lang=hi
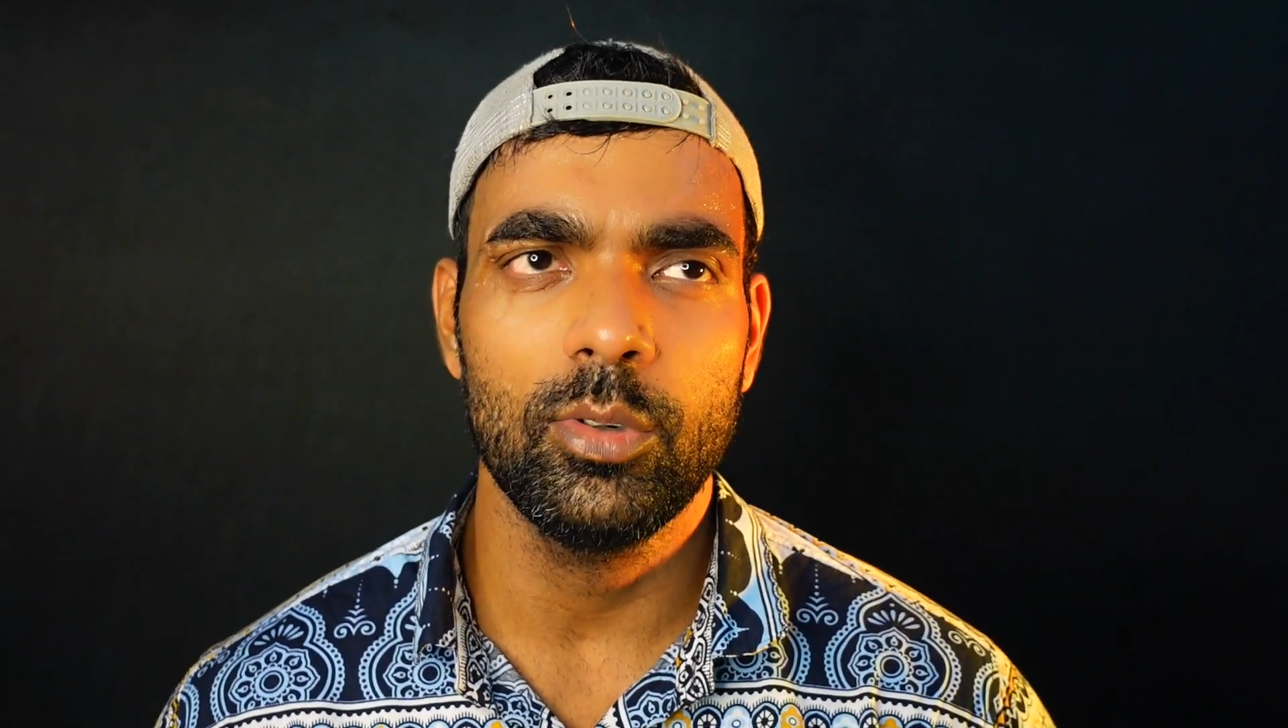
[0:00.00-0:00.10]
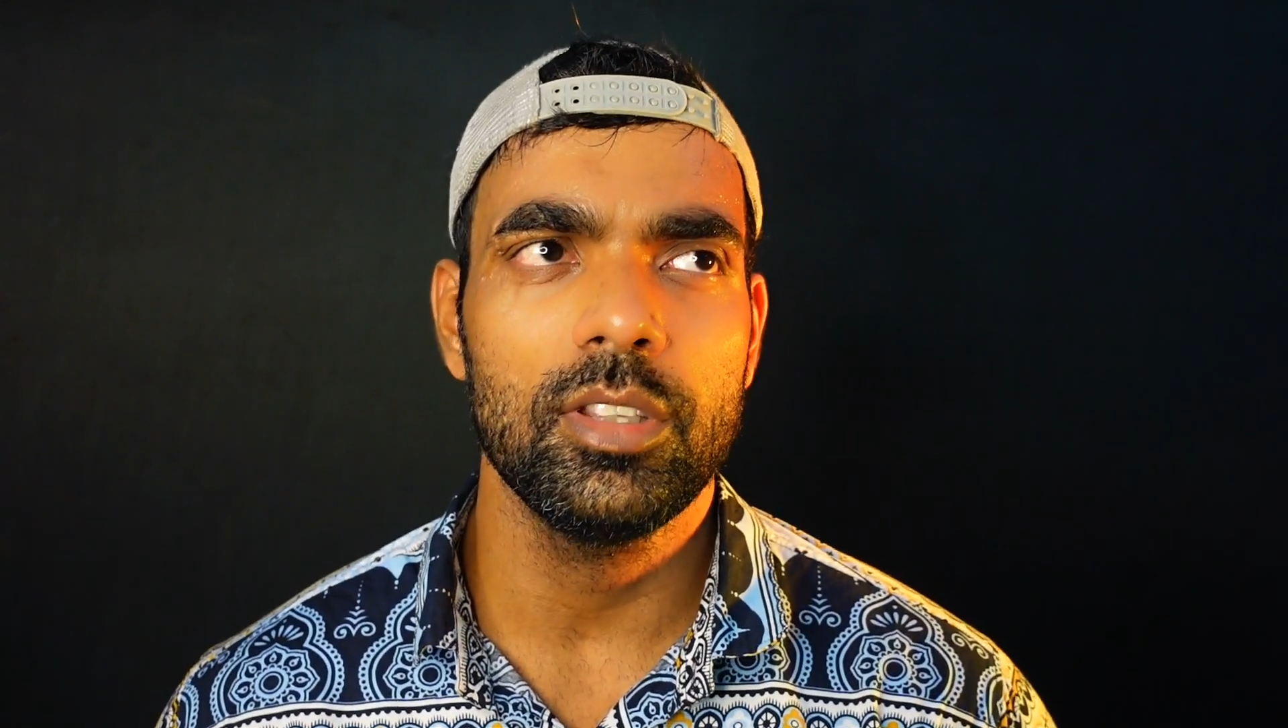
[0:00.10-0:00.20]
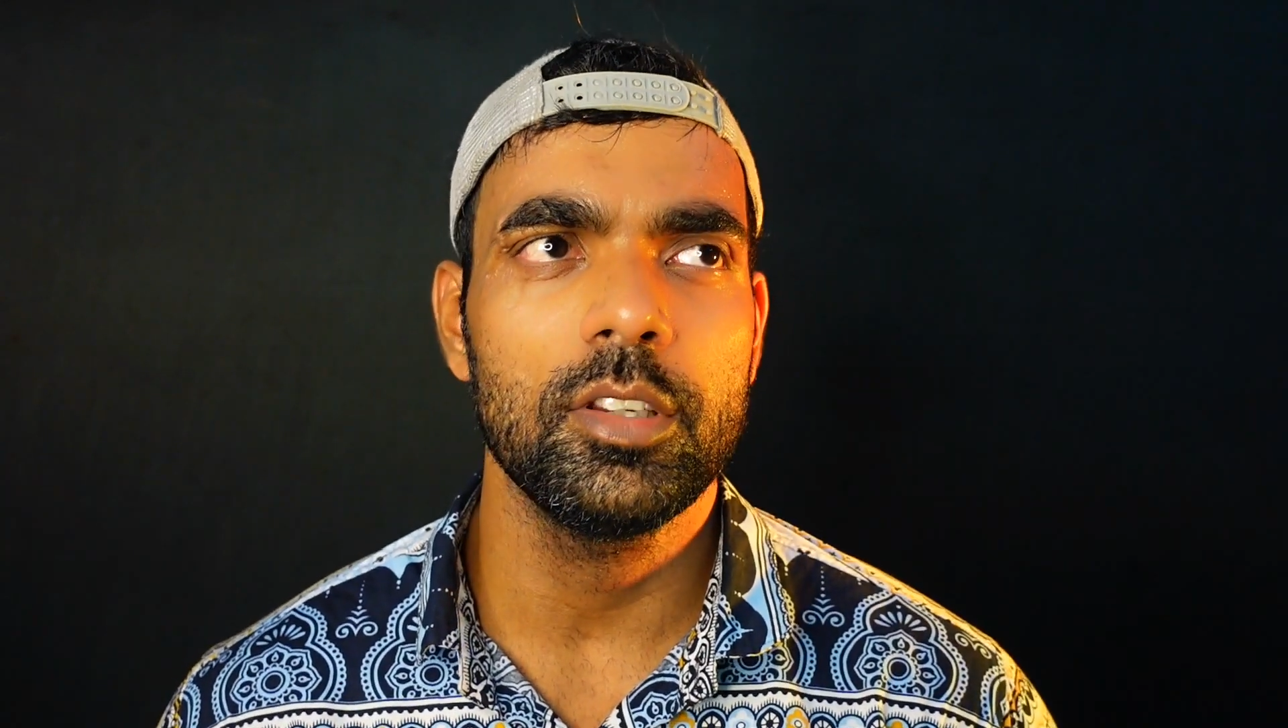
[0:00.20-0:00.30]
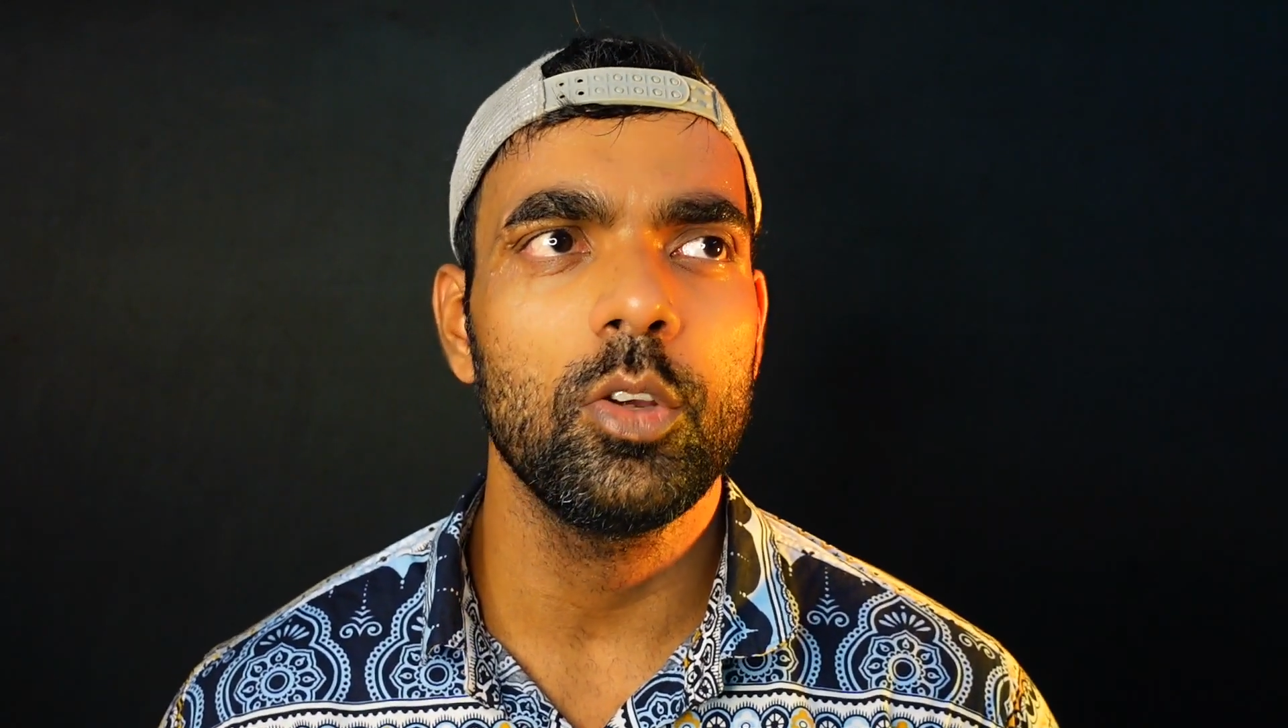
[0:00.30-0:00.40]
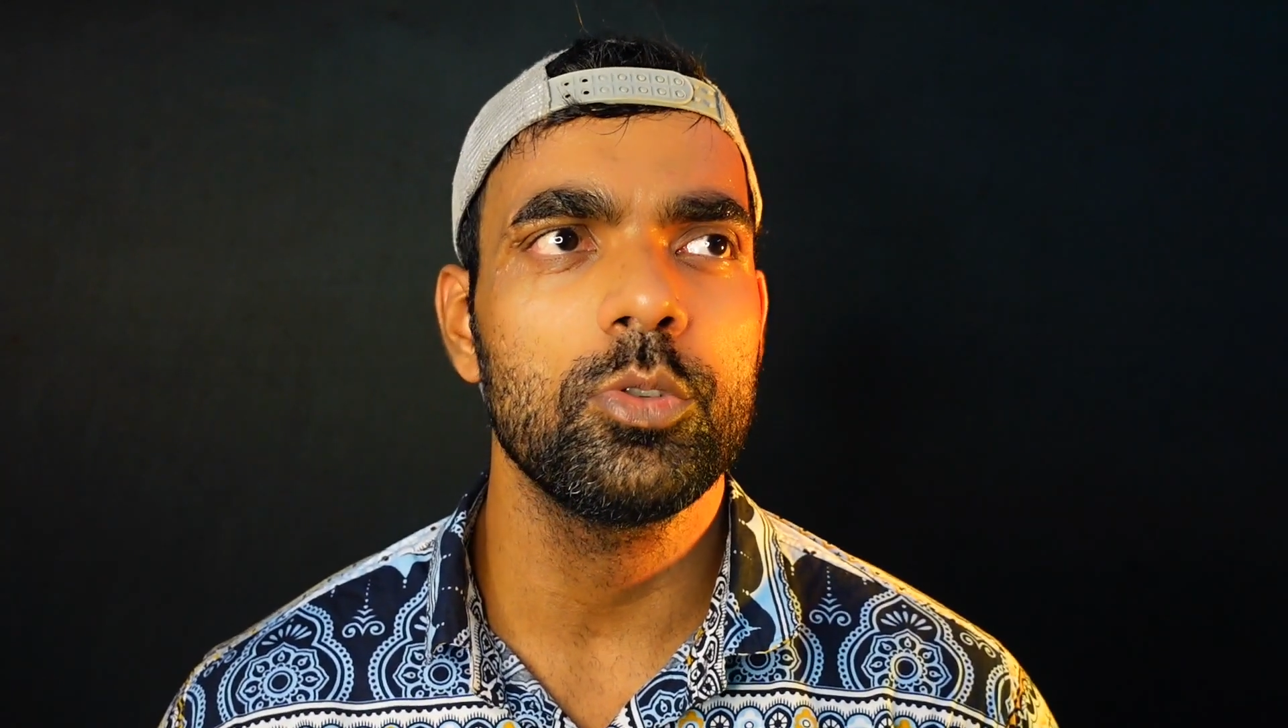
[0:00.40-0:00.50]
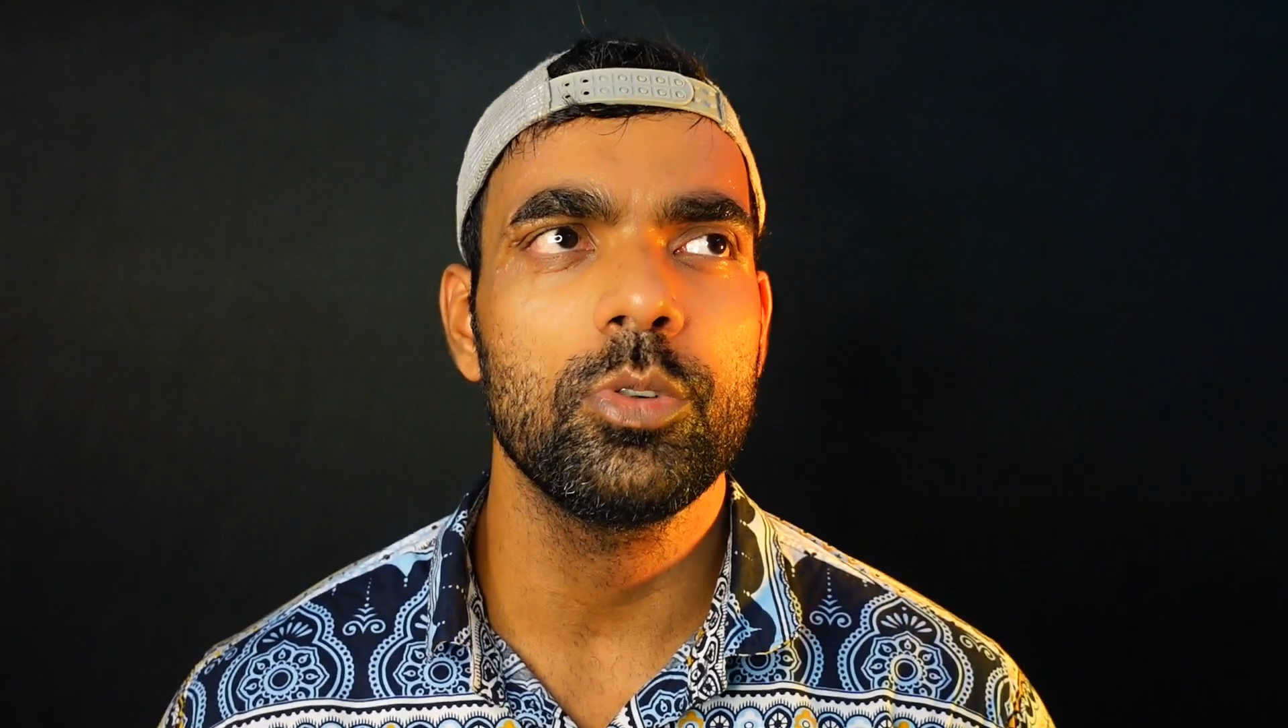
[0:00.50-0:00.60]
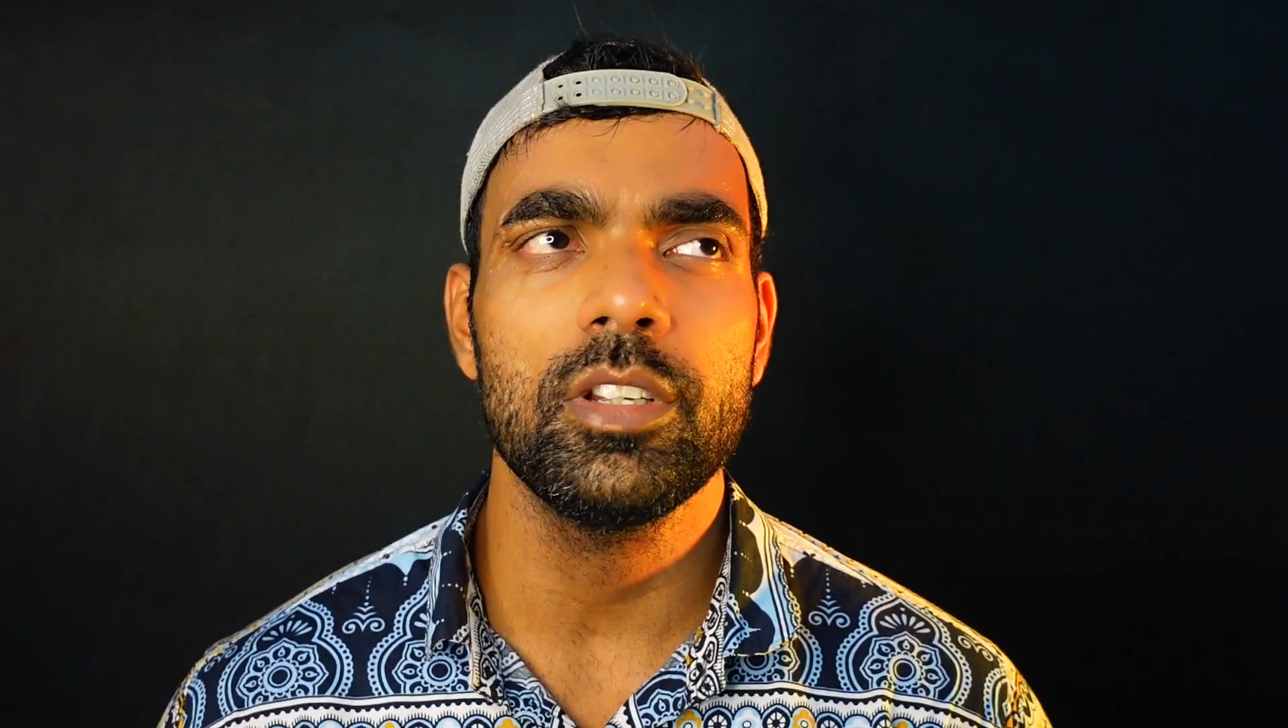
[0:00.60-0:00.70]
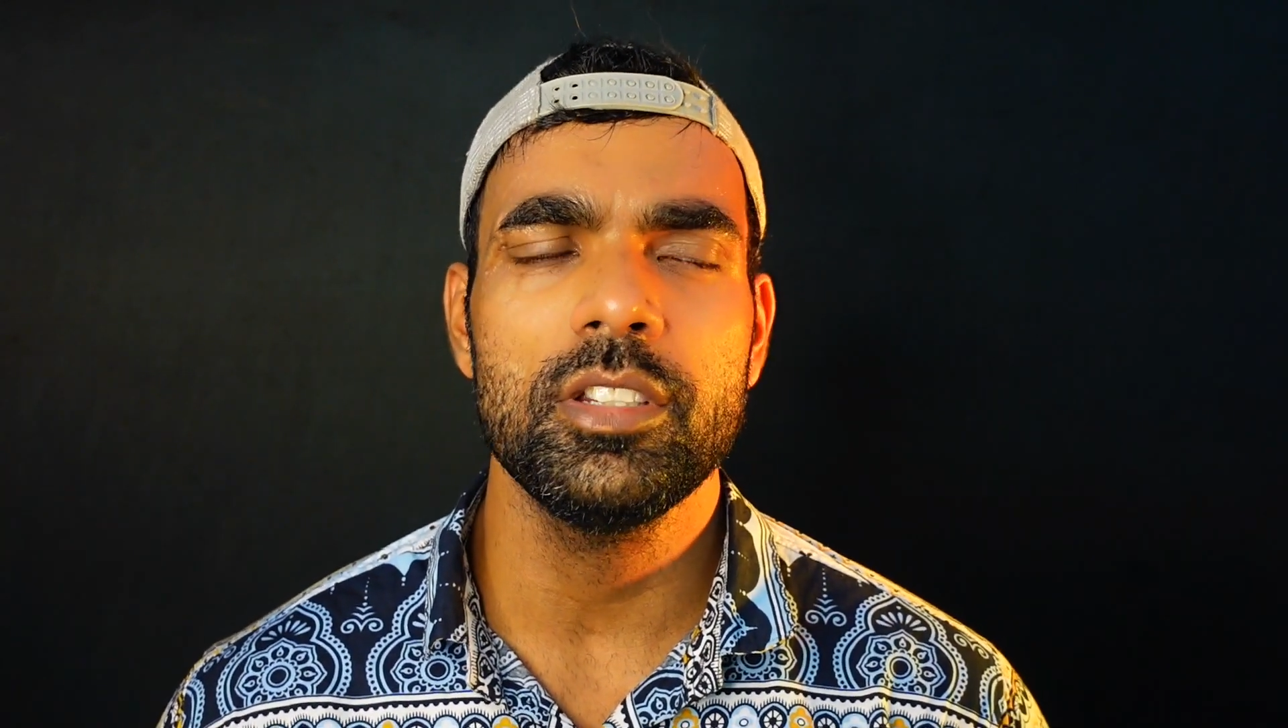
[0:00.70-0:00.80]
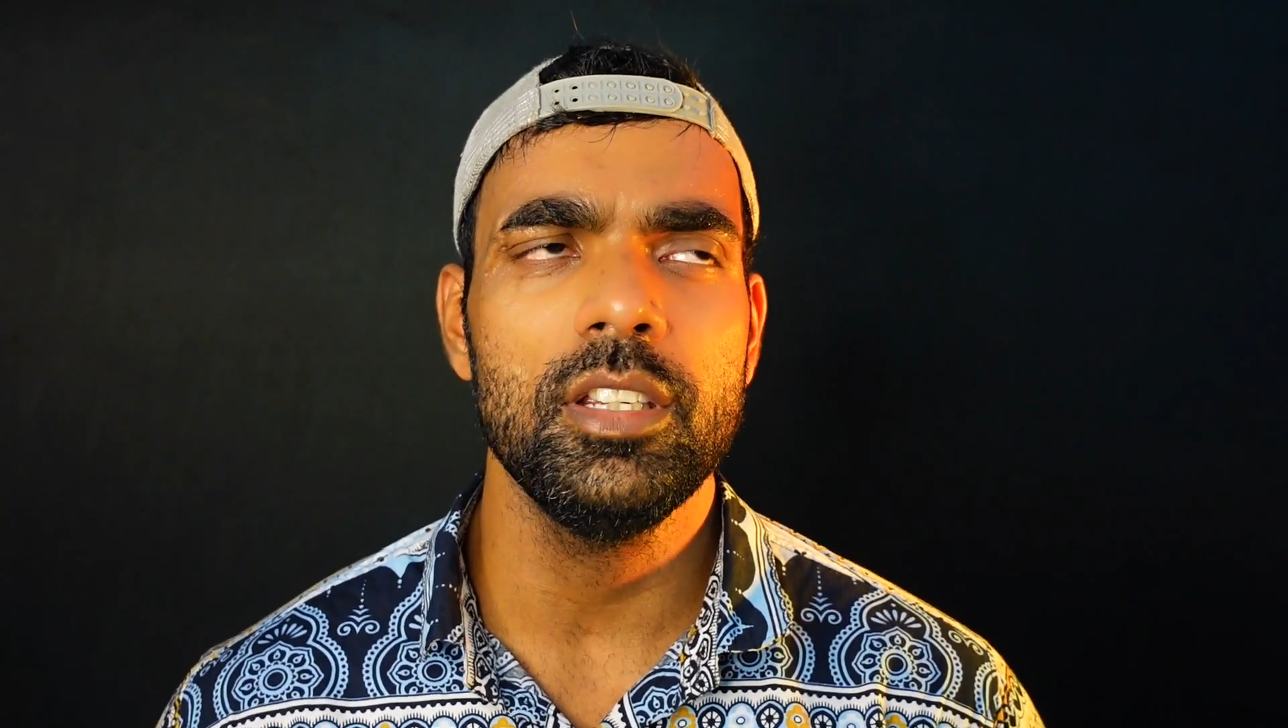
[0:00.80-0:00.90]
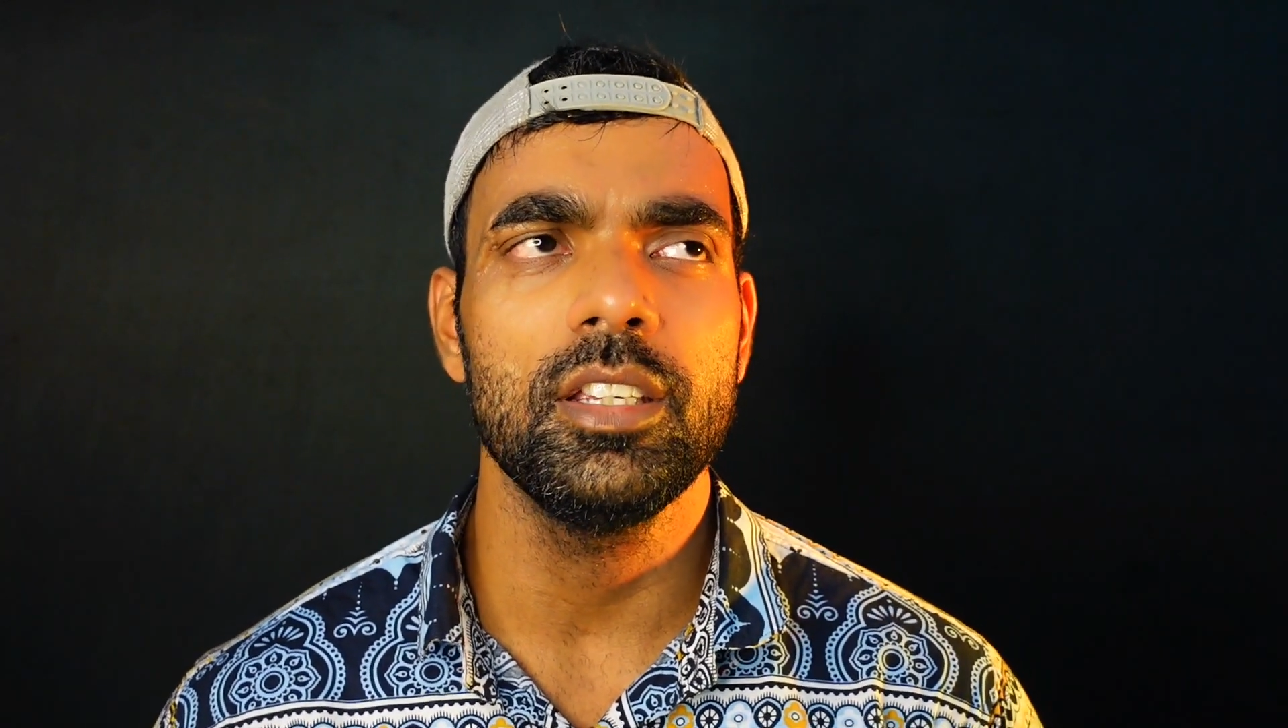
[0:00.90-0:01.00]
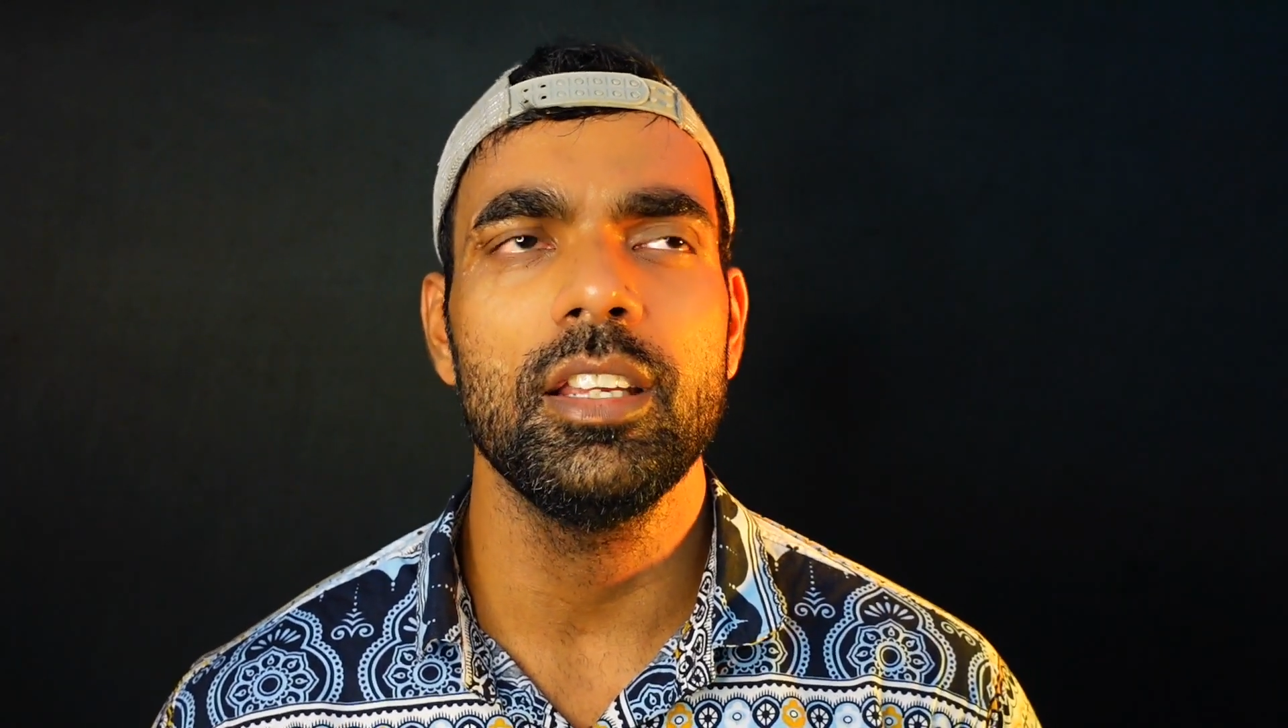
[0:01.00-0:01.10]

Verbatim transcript: थोड़ा सा लॉस होना चाहिए